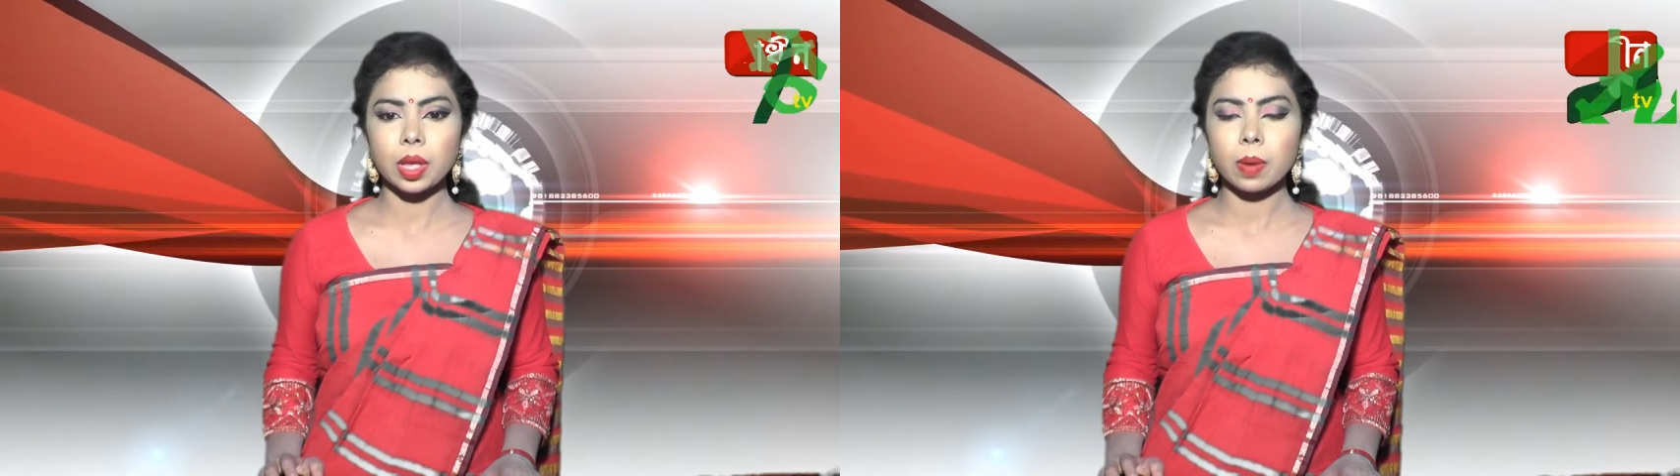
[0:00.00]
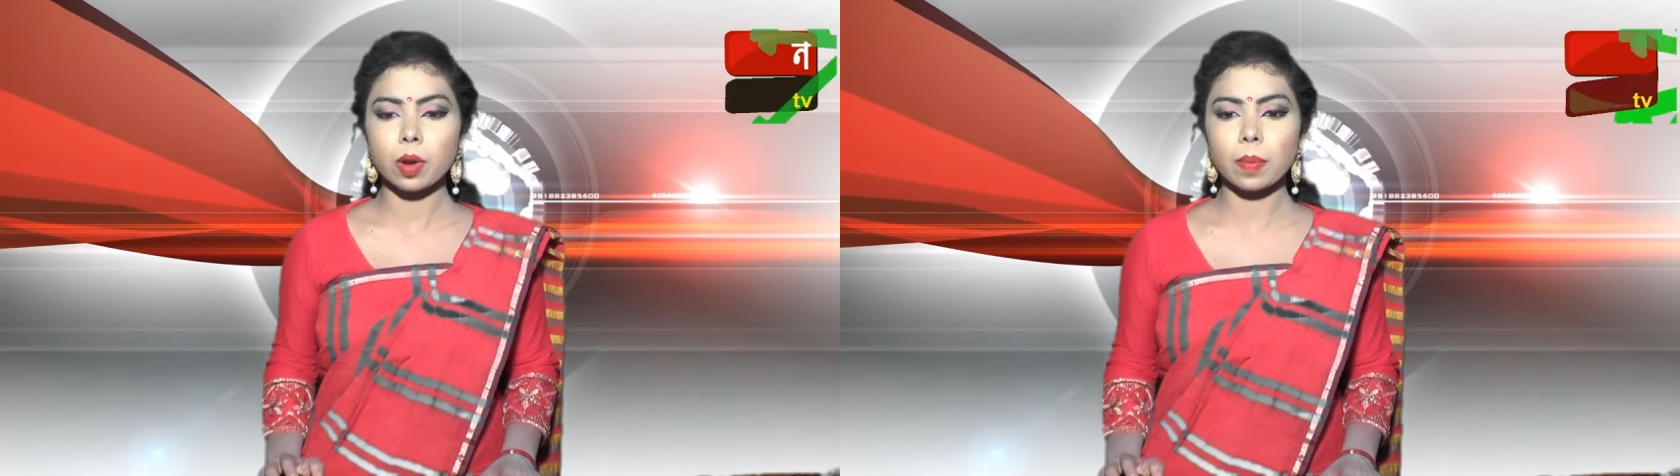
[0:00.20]

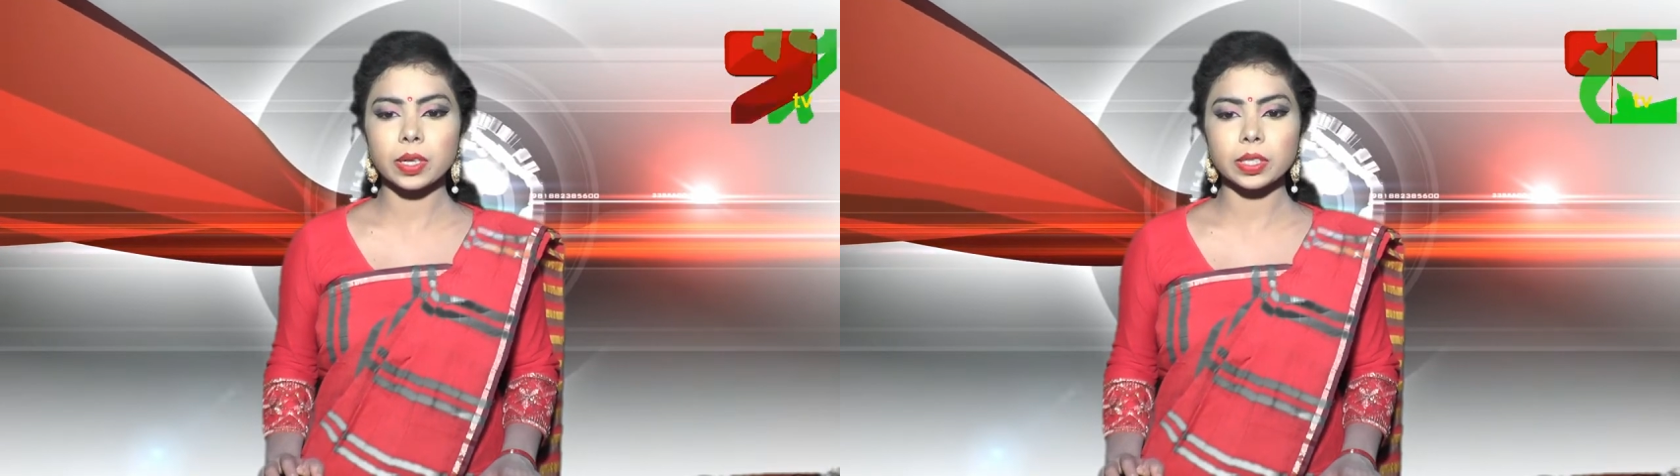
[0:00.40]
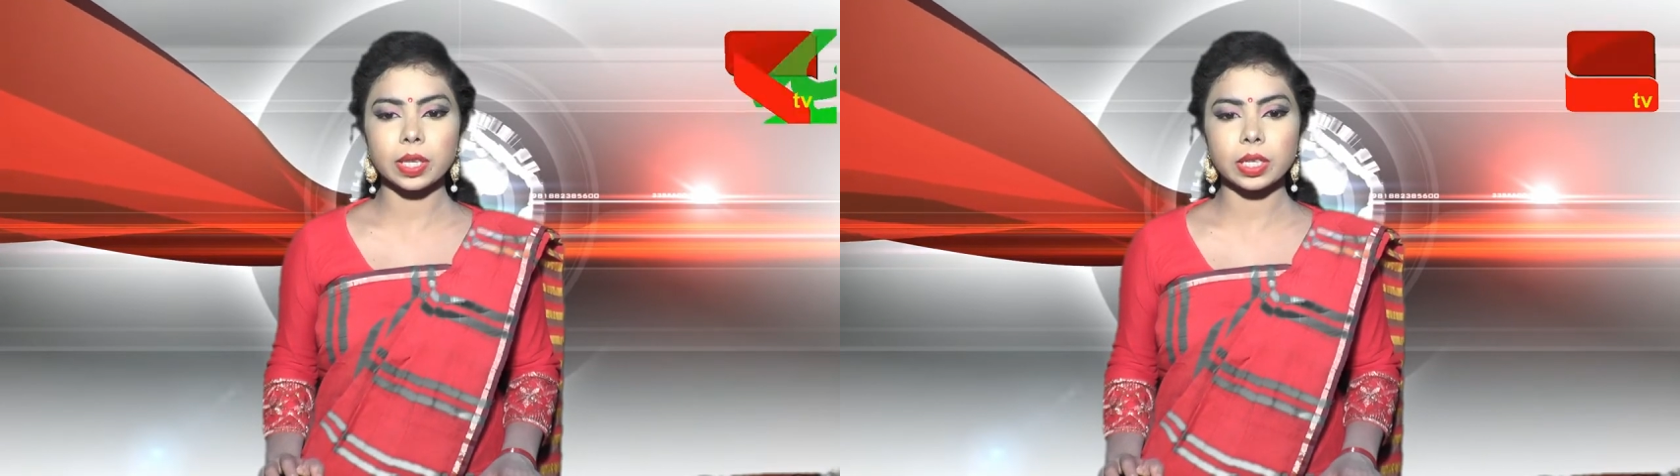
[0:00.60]

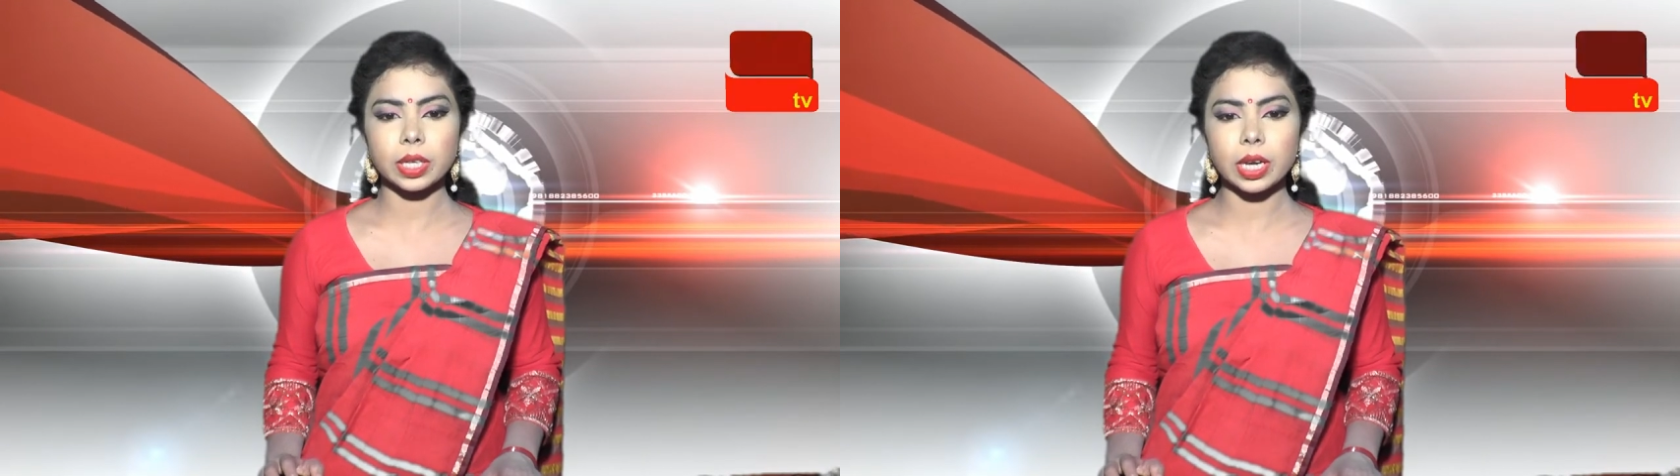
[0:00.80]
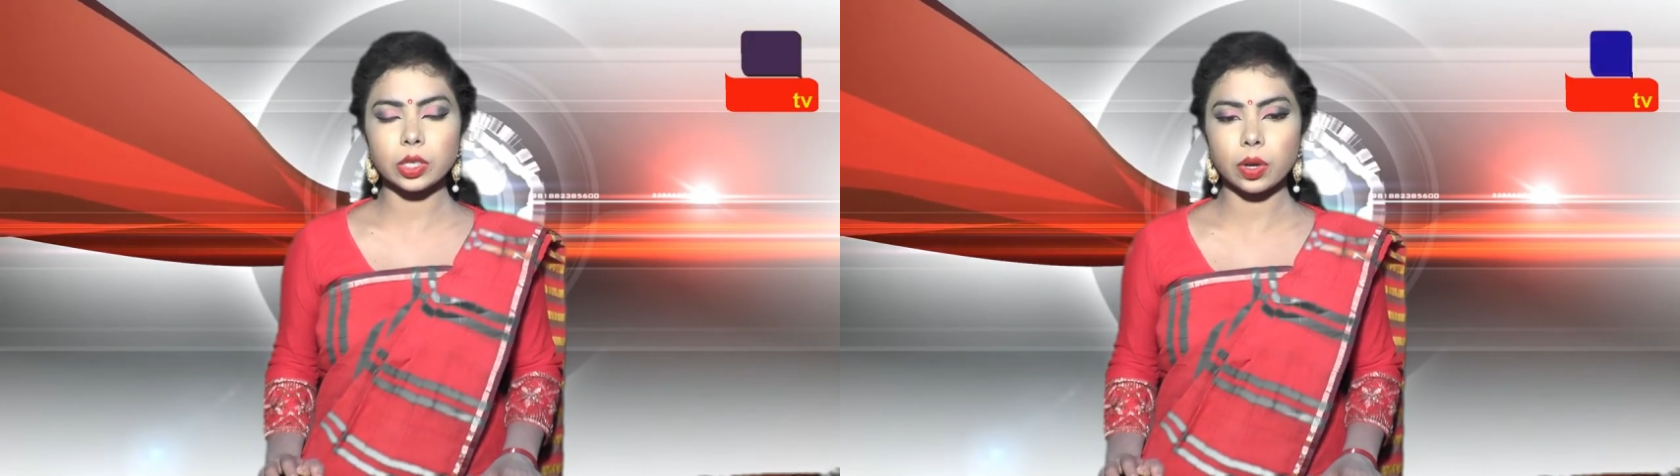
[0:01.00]
প্রবাসীদের
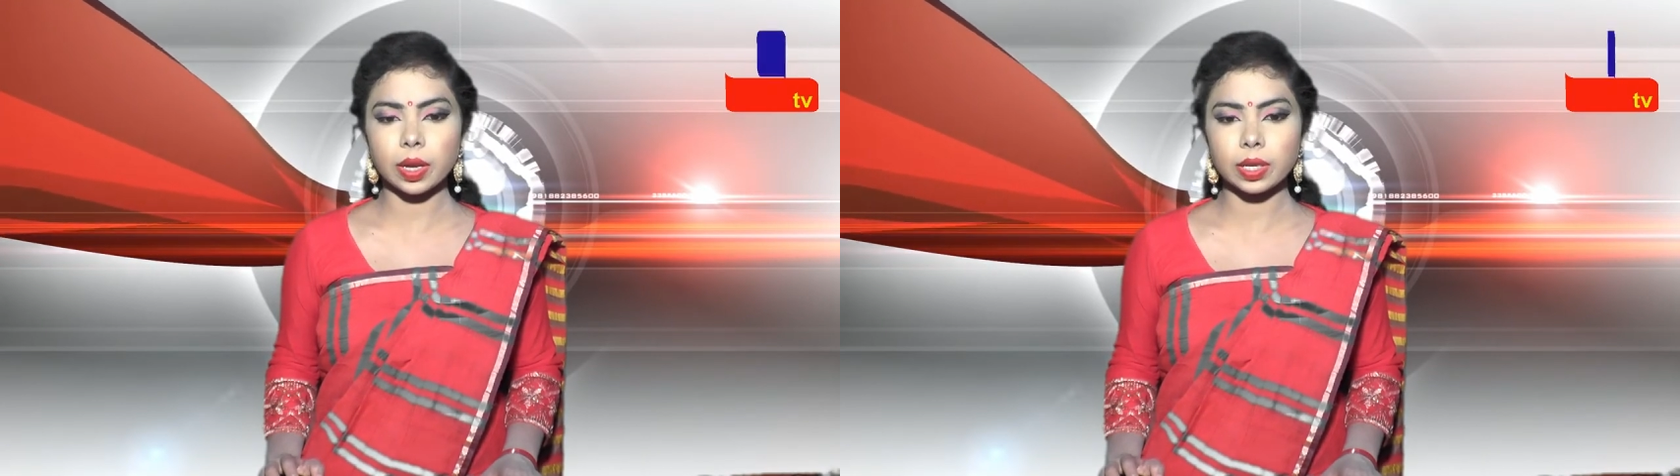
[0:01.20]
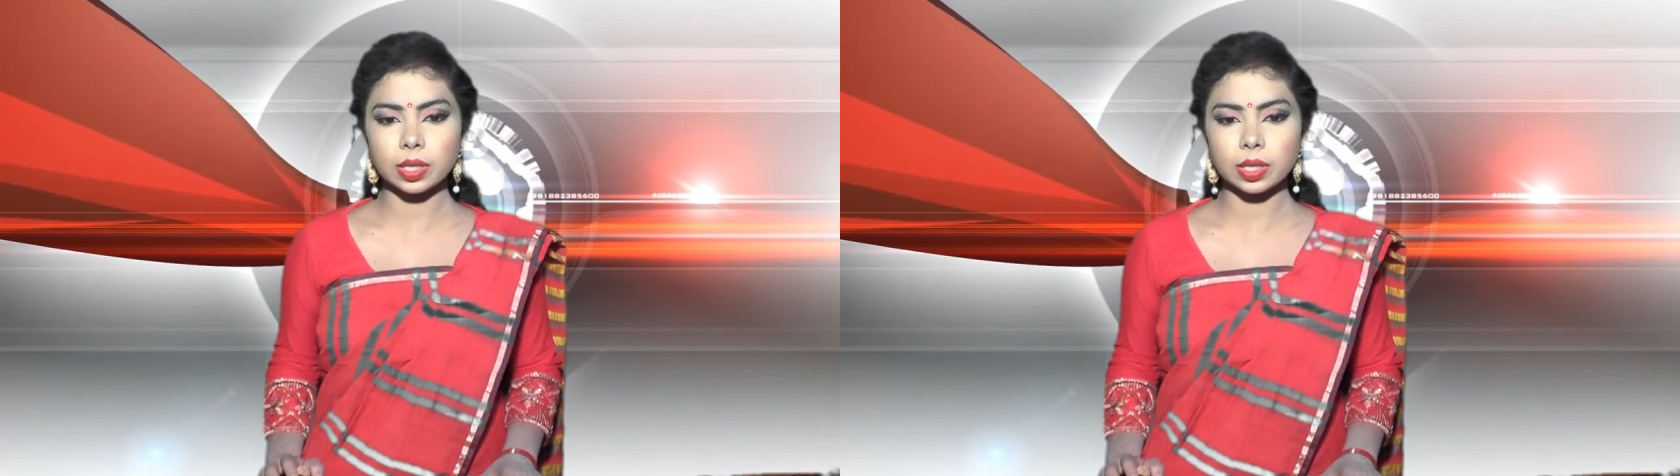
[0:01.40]
সেই সঙ্গে